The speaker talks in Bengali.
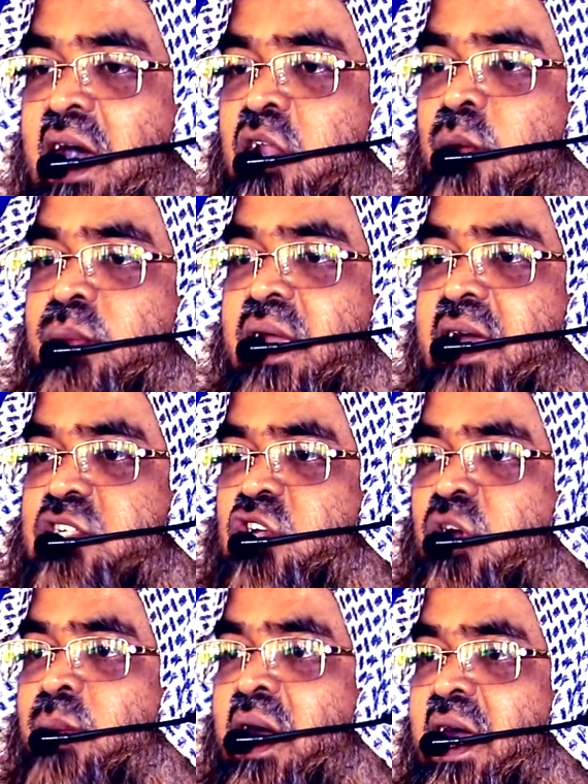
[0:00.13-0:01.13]
আরবরা
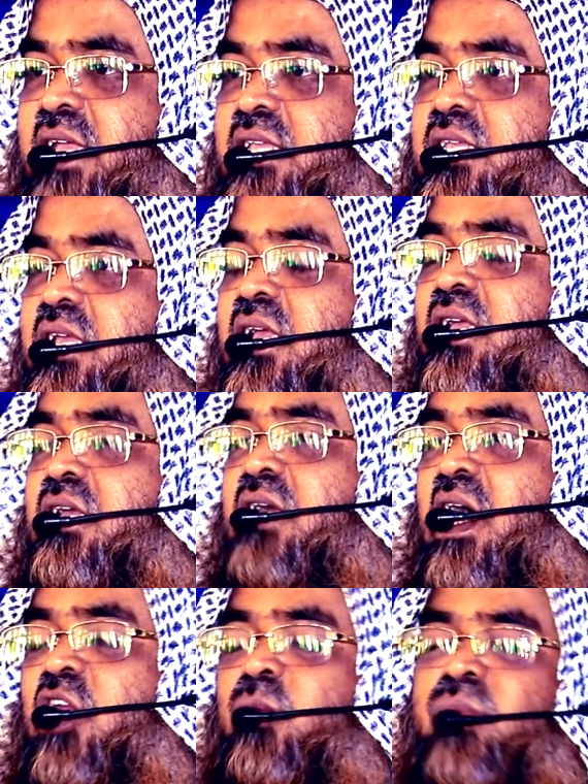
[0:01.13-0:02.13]
সবাই
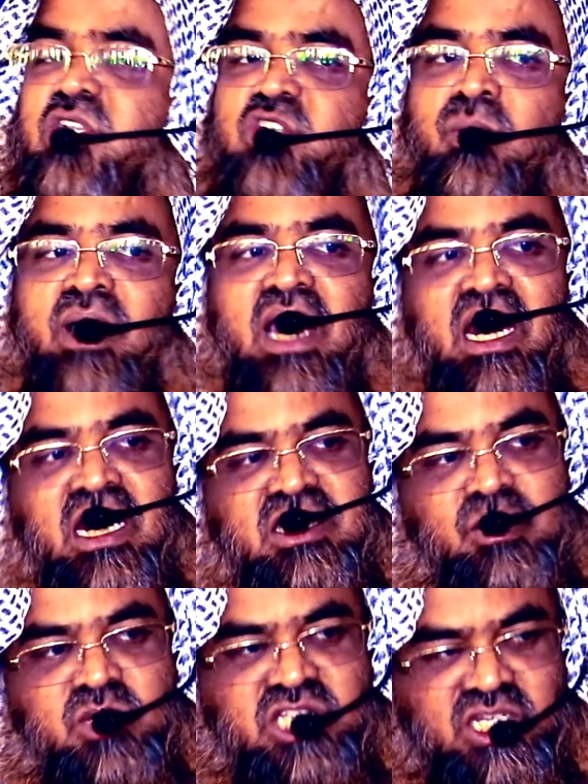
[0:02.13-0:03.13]
আরবরা সবাই
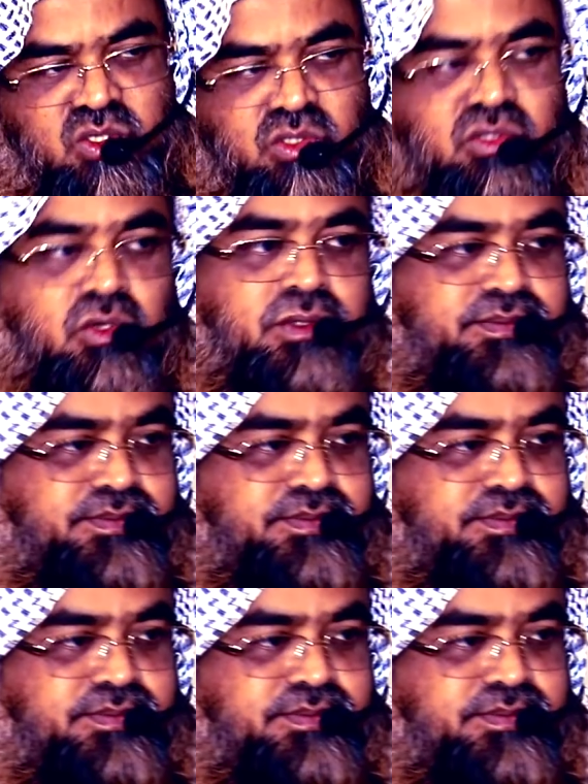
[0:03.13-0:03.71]
আল্লাহতে বিশ্বাস করত